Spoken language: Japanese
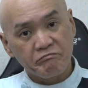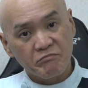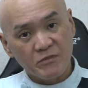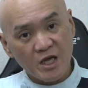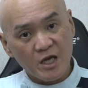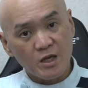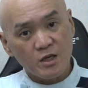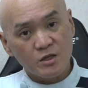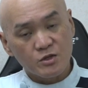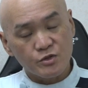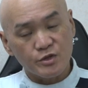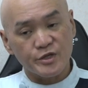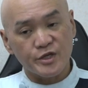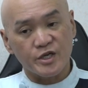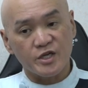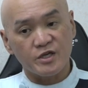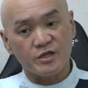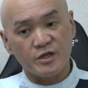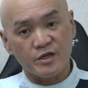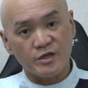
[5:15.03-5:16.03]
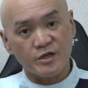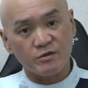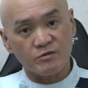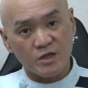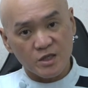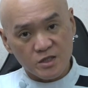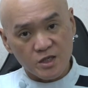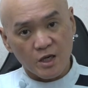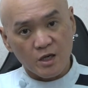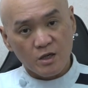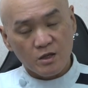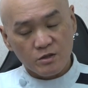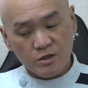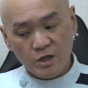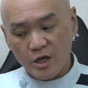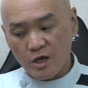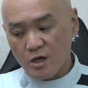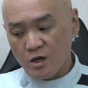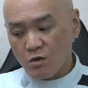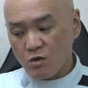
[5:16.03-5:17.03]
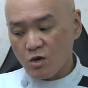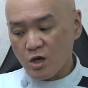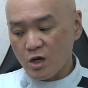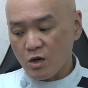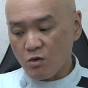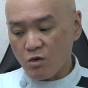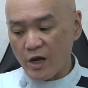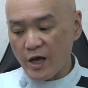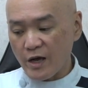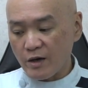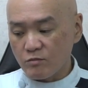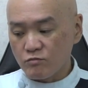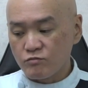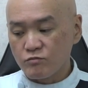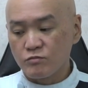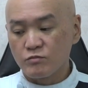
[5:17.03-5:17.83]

ねそうやって切っていってくださいでこれこれ